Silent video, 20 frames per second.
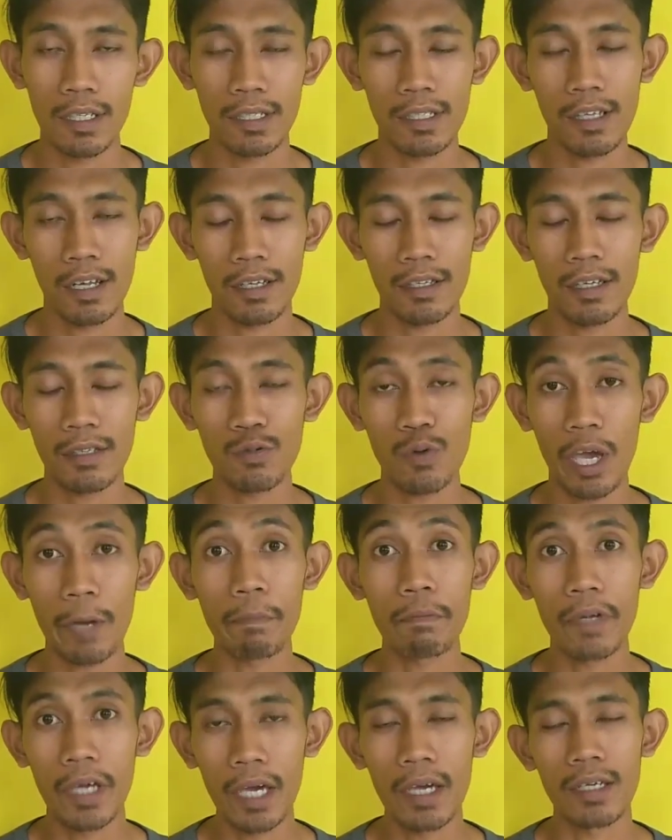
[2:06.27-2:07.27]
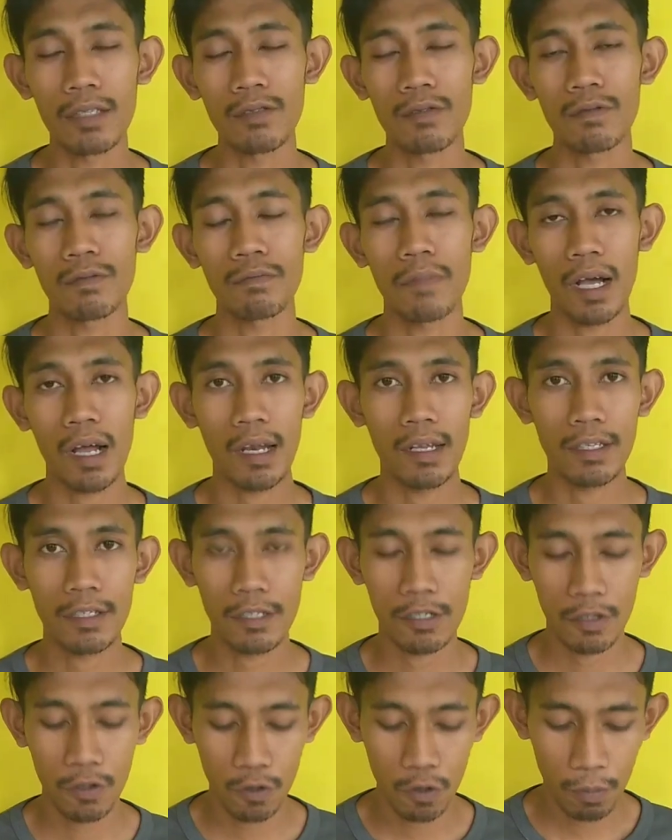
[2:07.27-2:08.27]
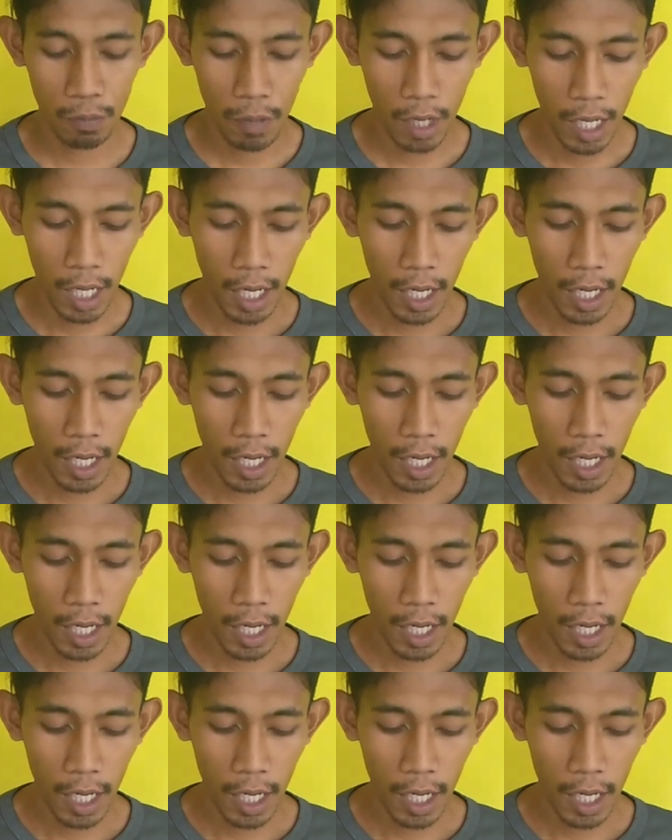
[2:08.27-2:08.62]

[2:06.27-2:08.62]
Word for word: istilahnya itu Mg itu magnesium.